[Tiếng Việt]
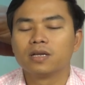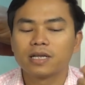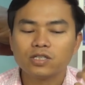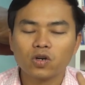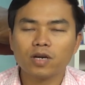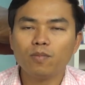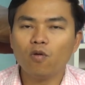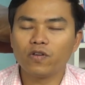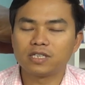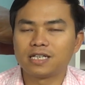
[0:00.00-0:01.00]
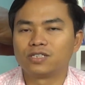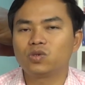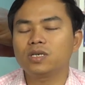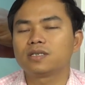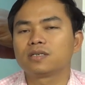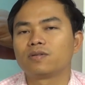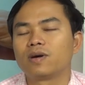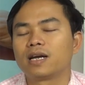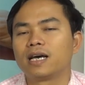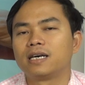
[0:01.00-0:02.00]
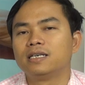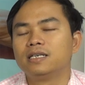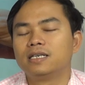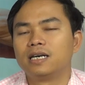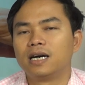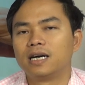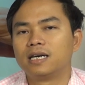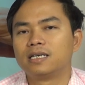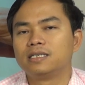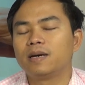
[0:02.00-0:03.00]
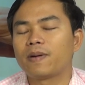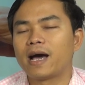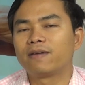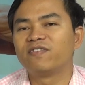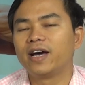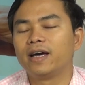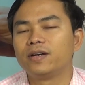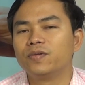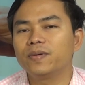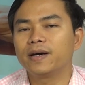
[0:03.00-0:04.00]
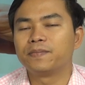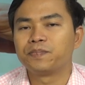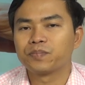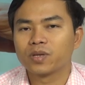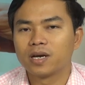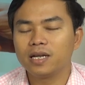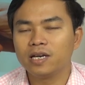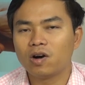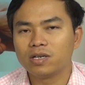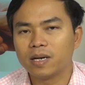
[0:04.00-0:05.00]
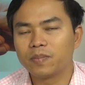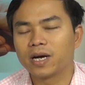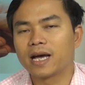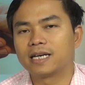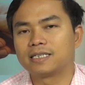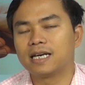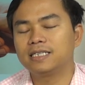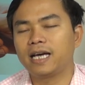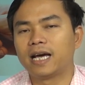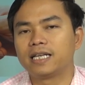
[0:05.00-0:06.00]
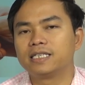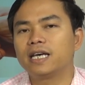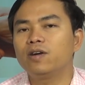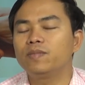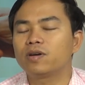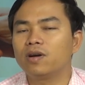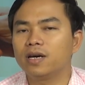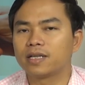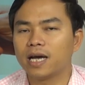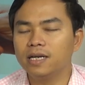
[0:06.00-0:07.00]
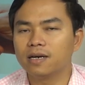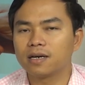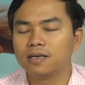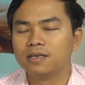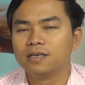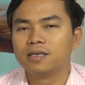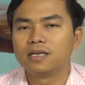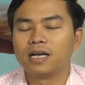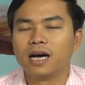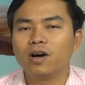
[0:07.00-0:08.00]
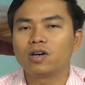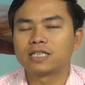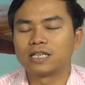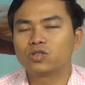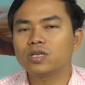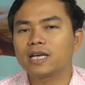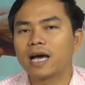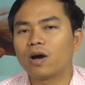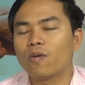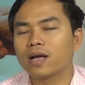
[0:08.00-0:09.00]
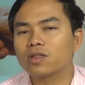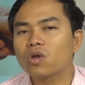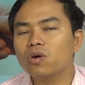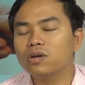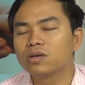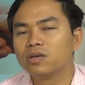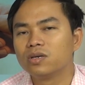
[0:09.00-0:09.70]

thế rồi cái bộ phận sản xuất hoặc là à, nhập hàng về đúng không ạ thế thì họ nhập được hàng giá rẻ thì sale mới có lợi thế được đấy, họ sản xuất ra hàng hóa tốt